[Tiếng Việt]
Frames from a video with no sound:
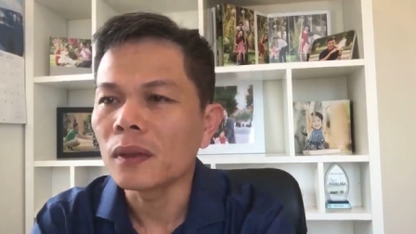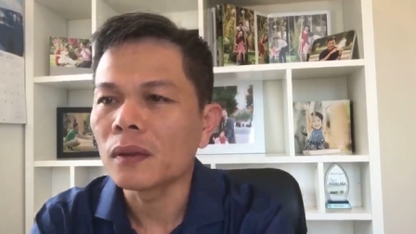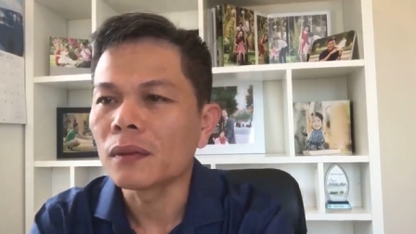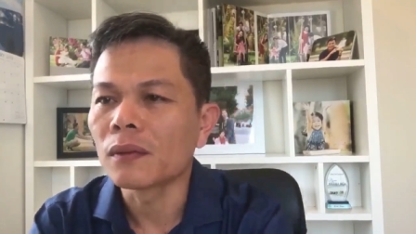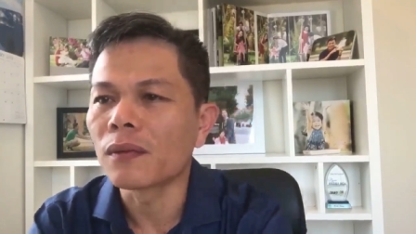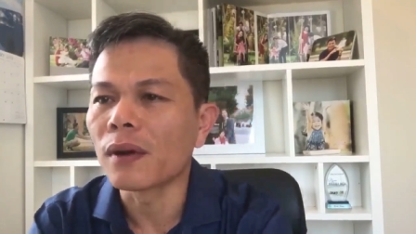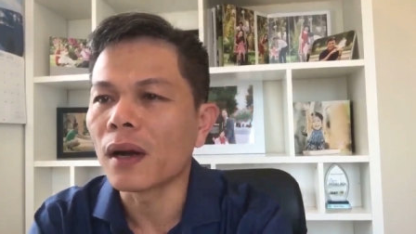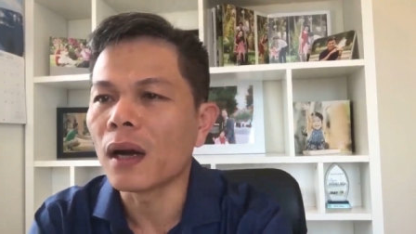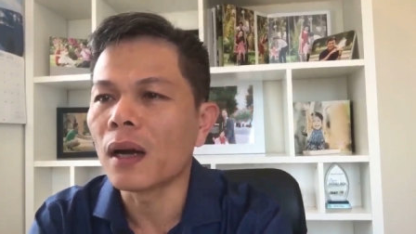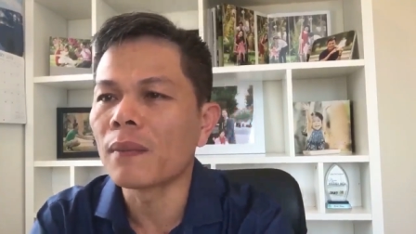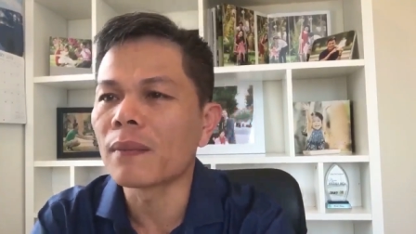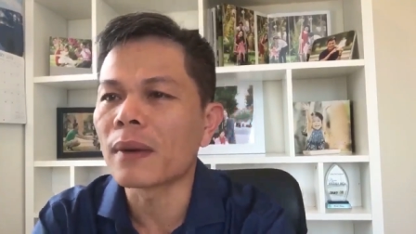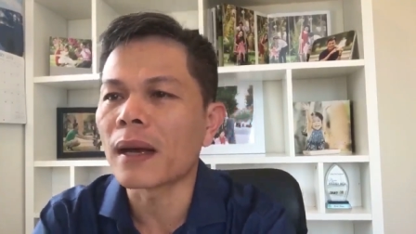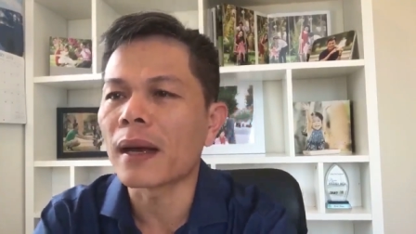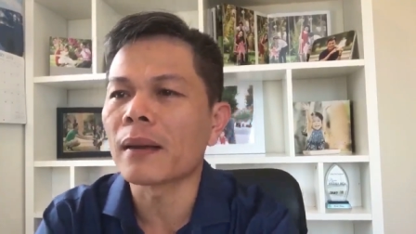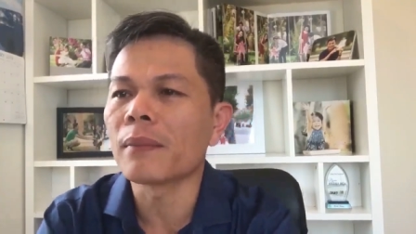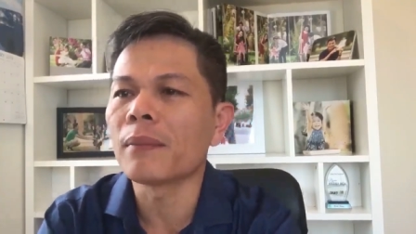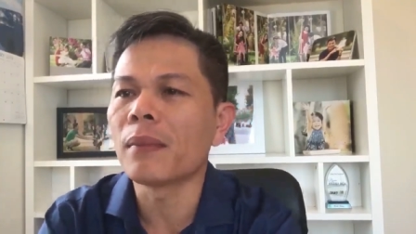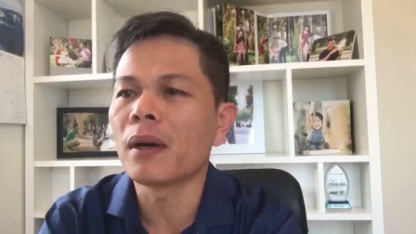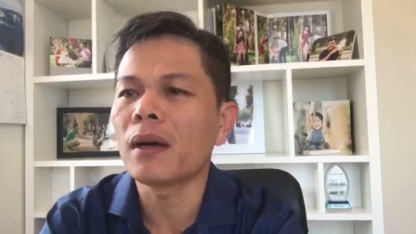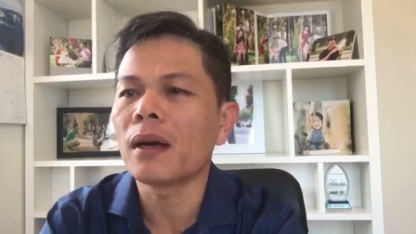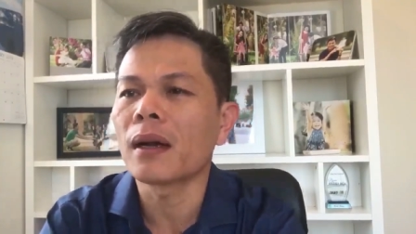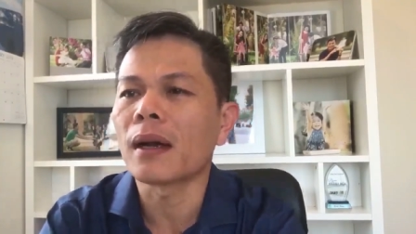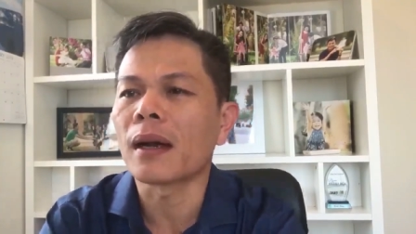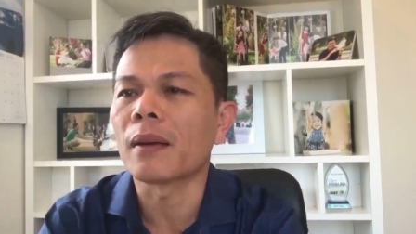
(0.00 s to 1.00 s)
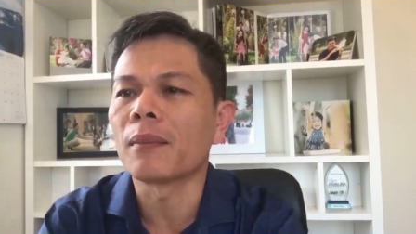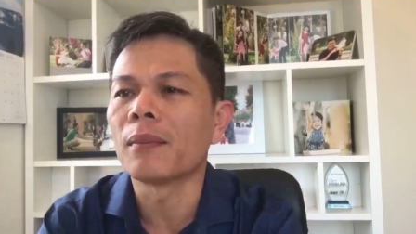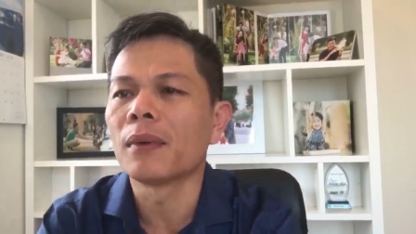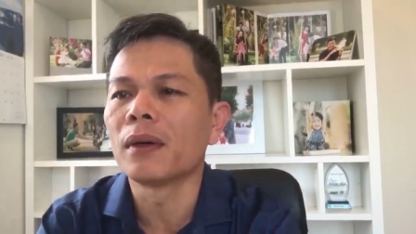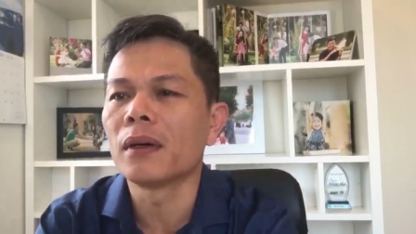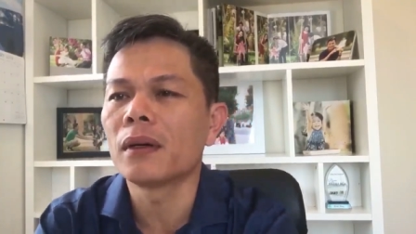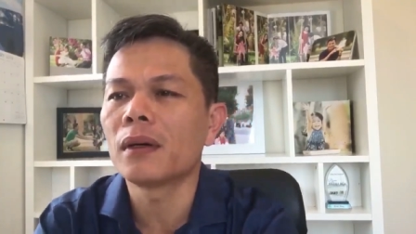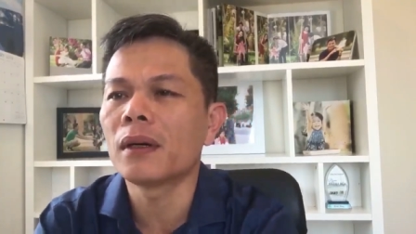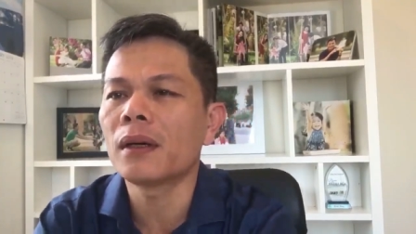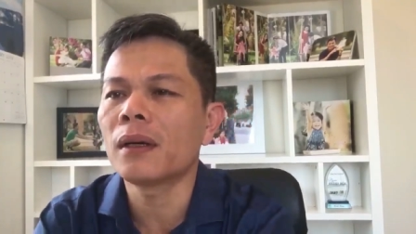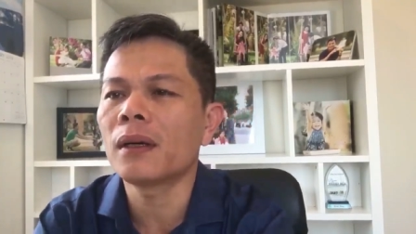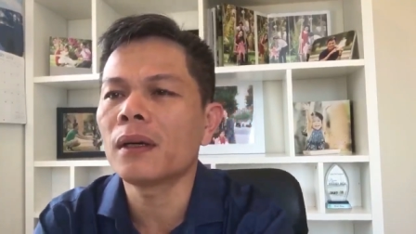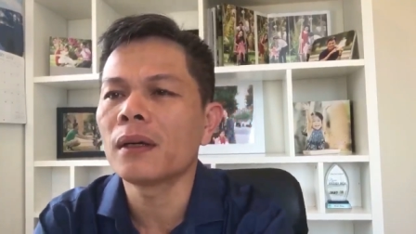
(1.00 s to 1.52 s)
và hôm nay mới là
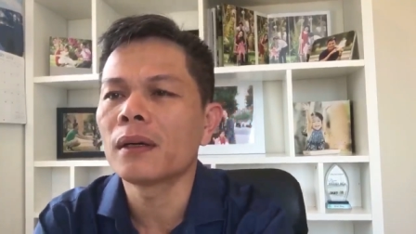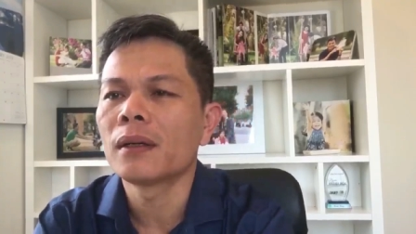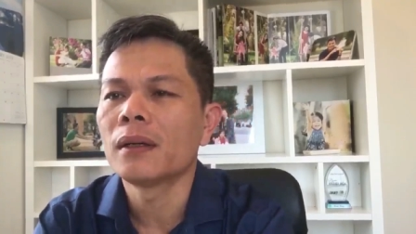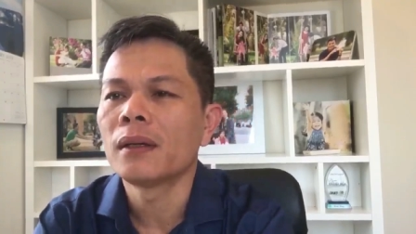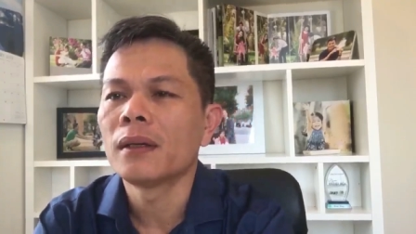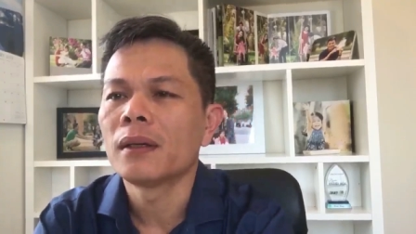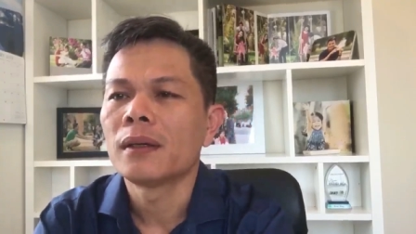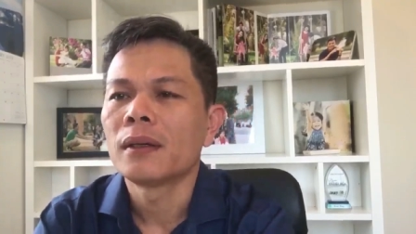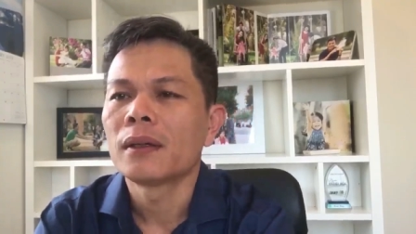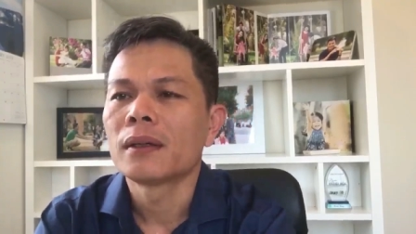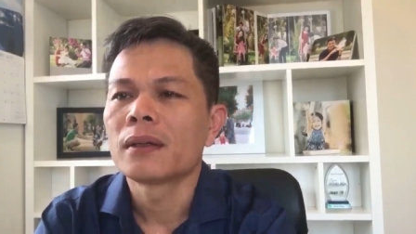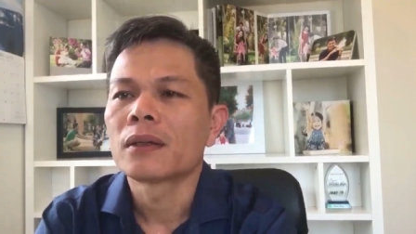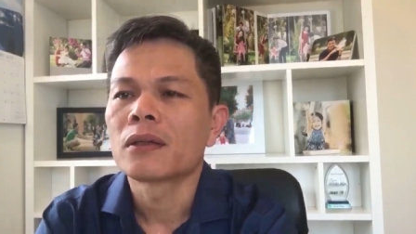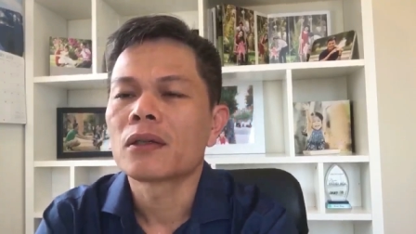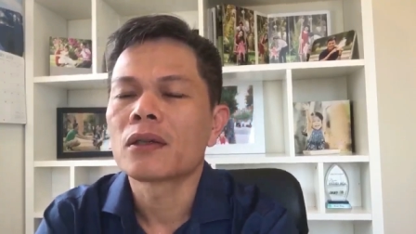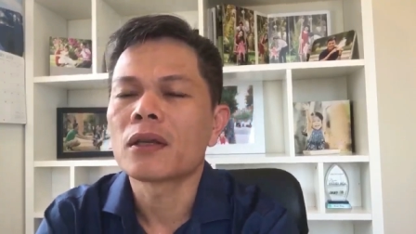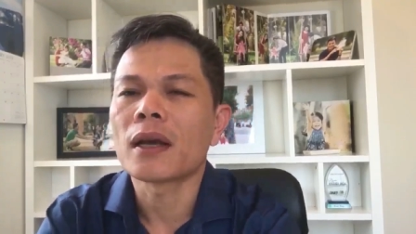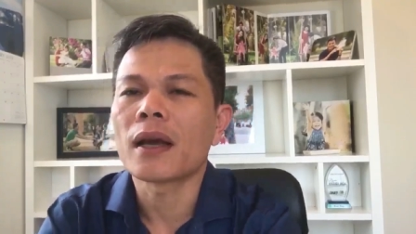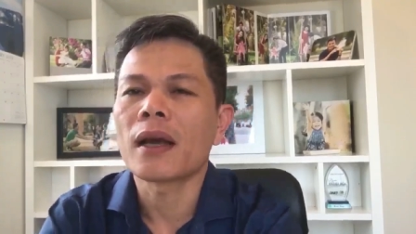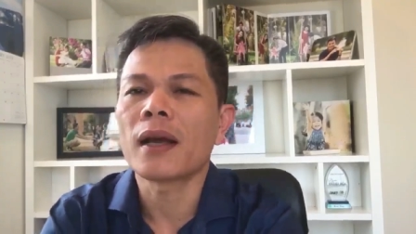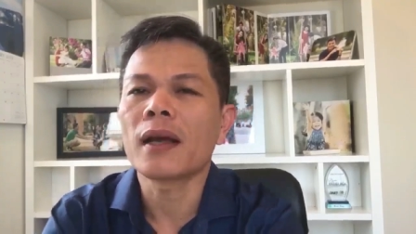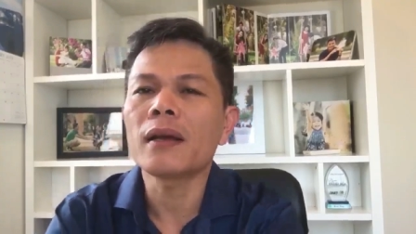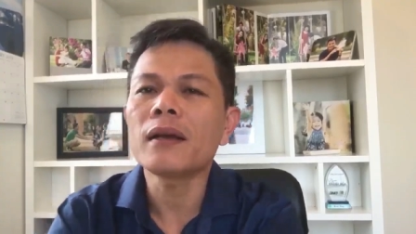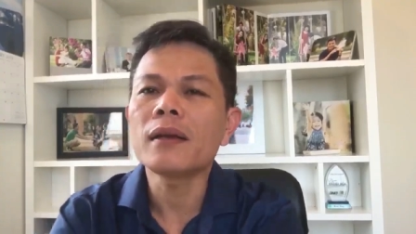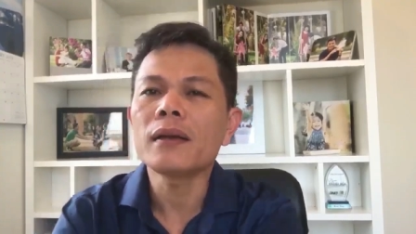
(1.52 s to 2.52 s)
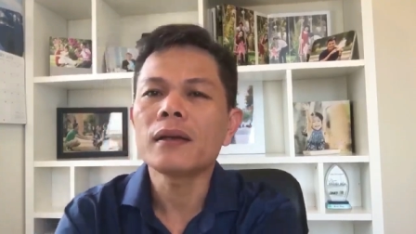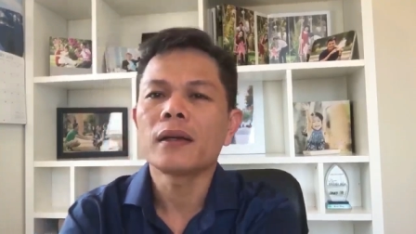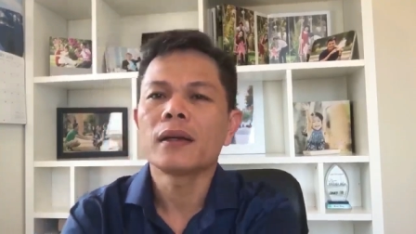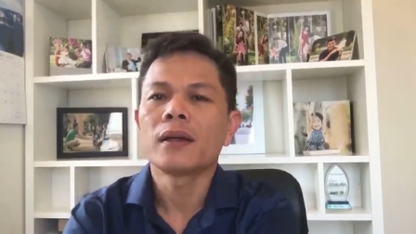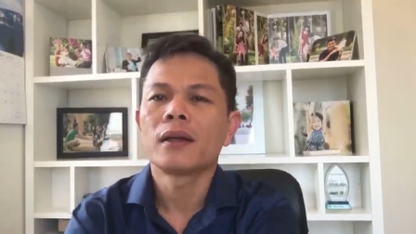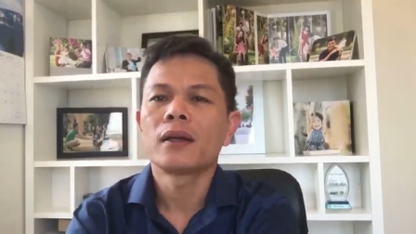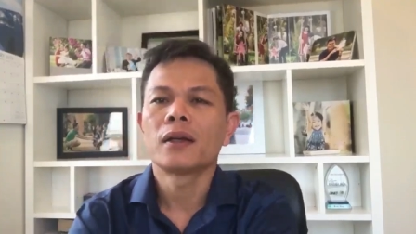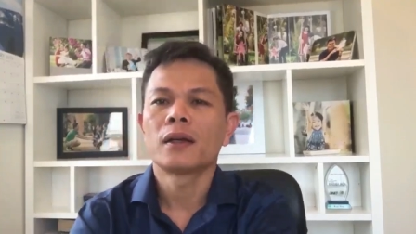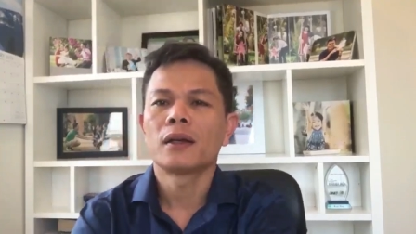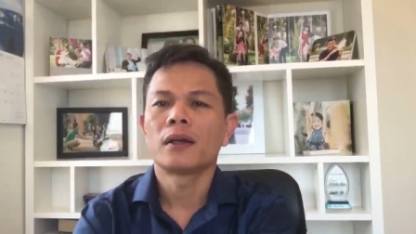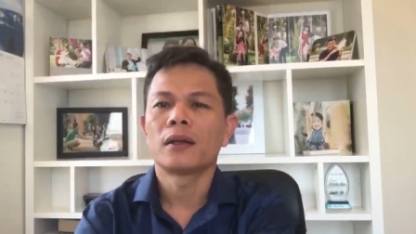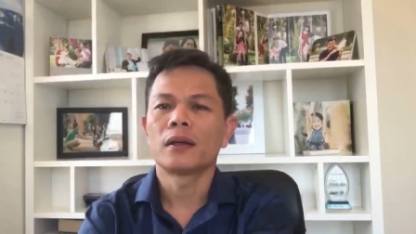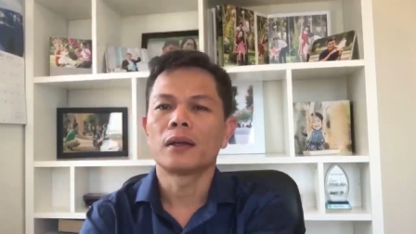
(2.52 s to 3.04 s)
bữa sáng
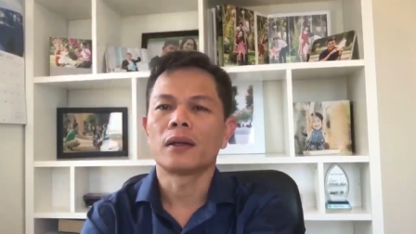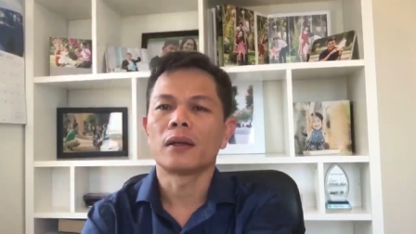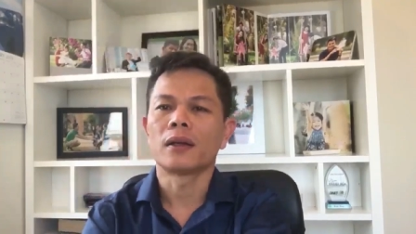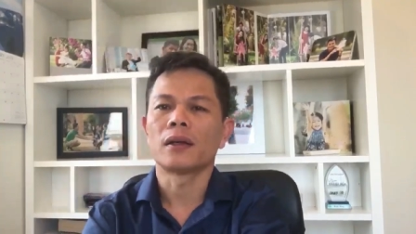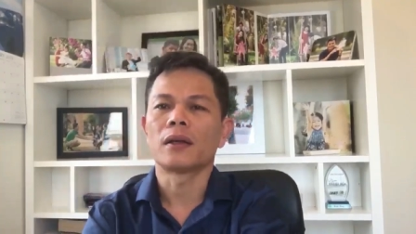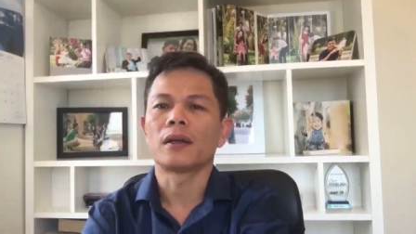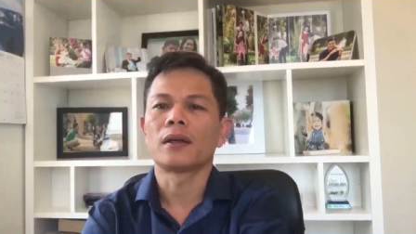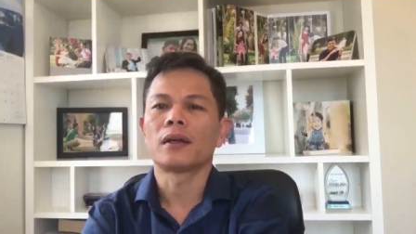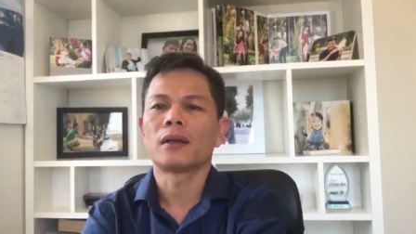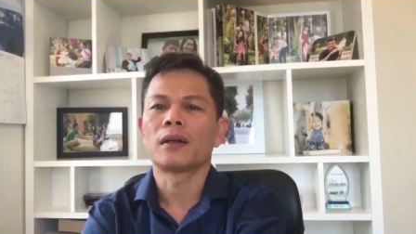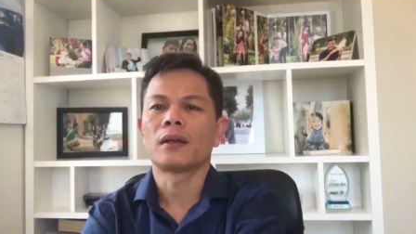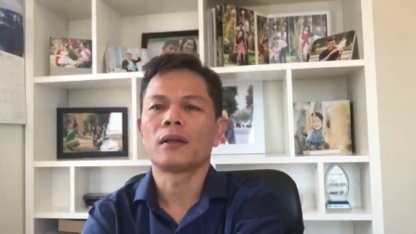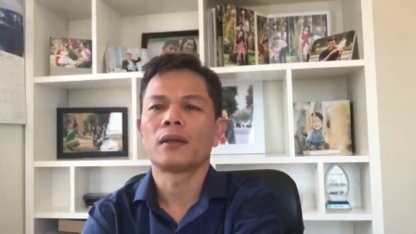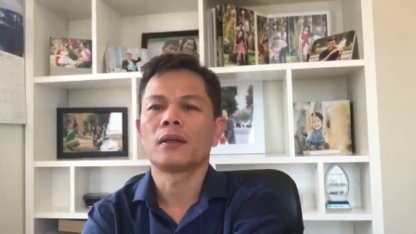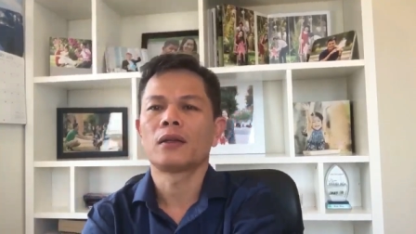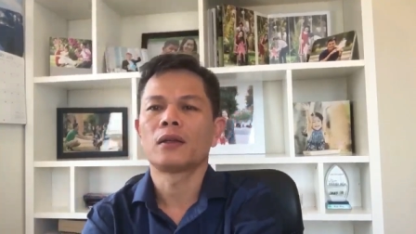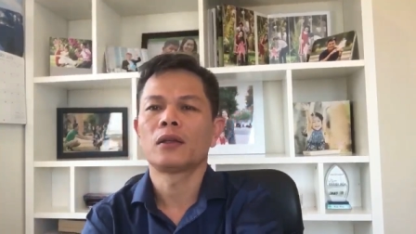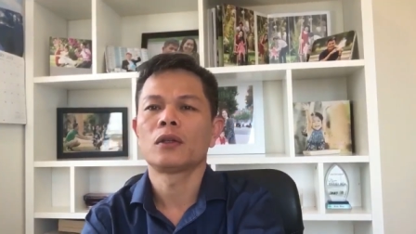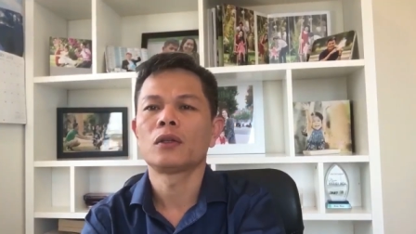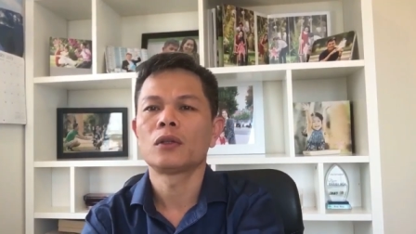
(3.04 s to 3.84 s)
à,